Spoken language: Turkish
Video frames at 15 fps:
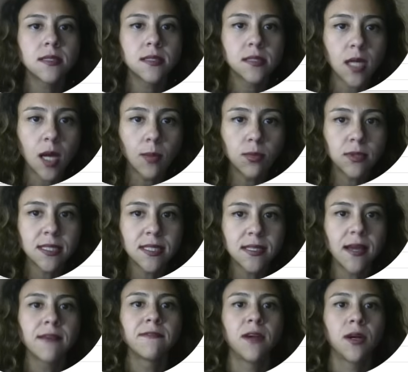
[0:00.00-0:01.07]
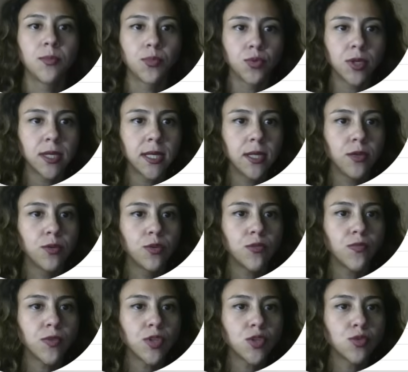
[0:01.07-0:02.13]
Tablo Design var. Buna geliyorum
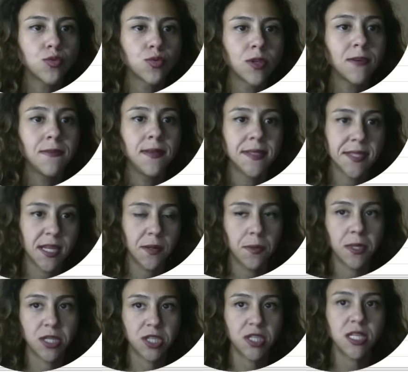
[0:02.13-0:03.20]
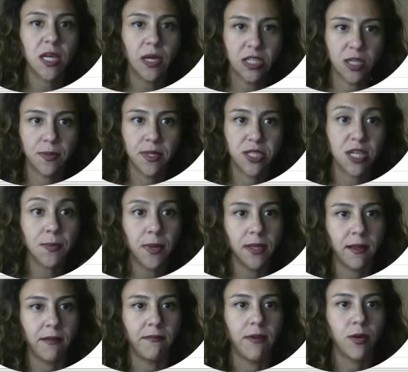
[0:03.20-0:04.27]
ve şurada filtrelemek için açabileceğim
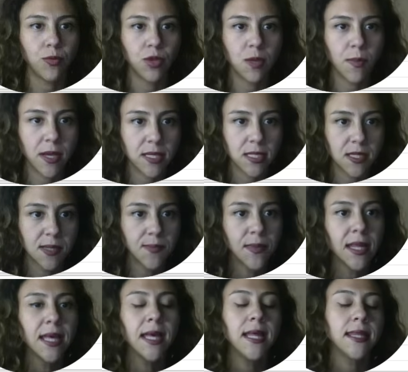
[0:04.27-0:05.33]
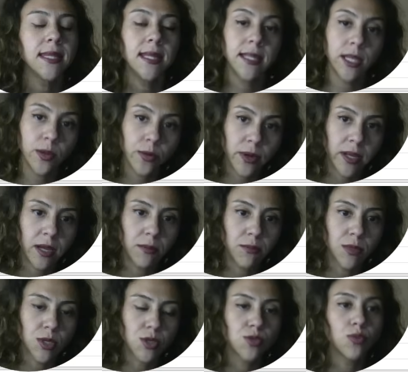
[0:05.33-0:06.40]
alan. Buna bastım. Nelere göre
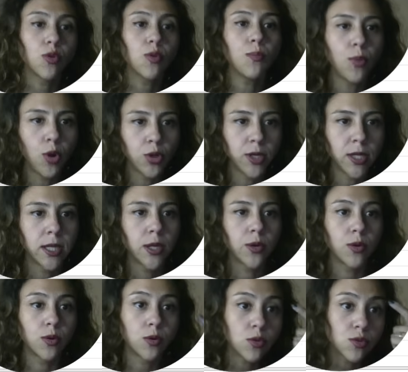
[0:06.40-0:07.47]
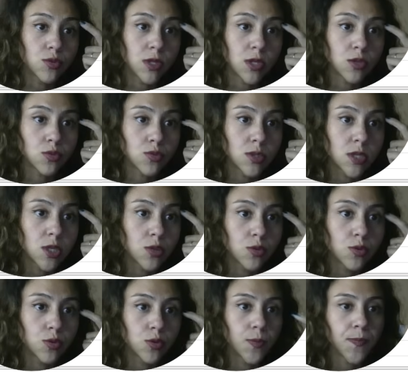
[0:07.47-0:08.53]
yapmak istiyordum? Bölgelere göre. O yüzden şunu
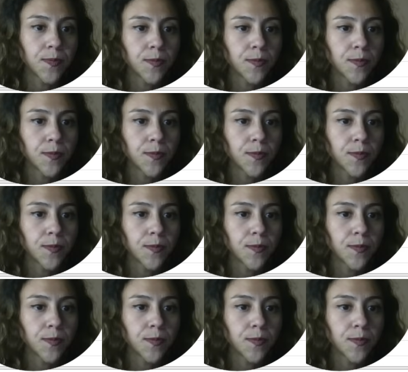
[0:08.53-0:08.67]
seçiyorum.